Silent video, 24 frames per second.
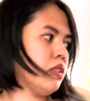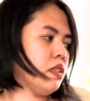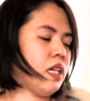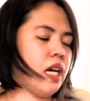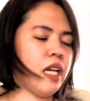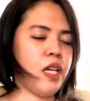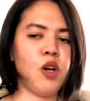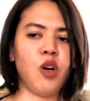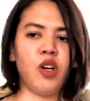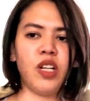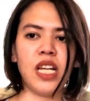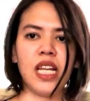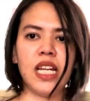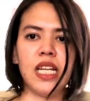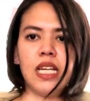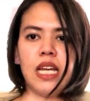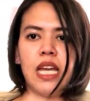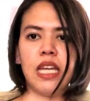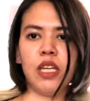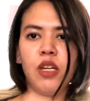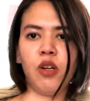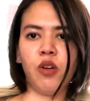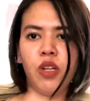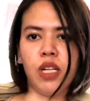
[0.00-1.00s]
Ayoko, na,
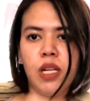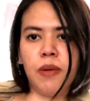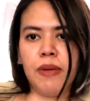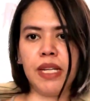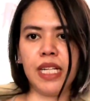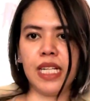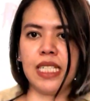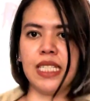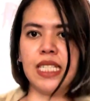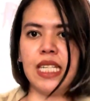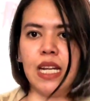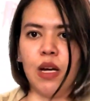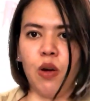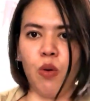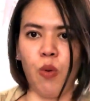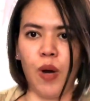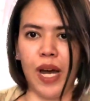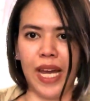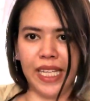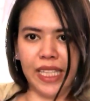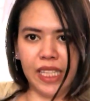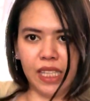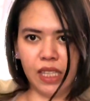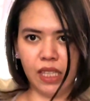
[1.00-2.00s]
ayoko naman kasi ng
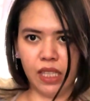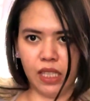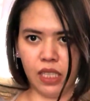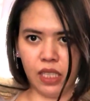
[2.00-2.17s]
white.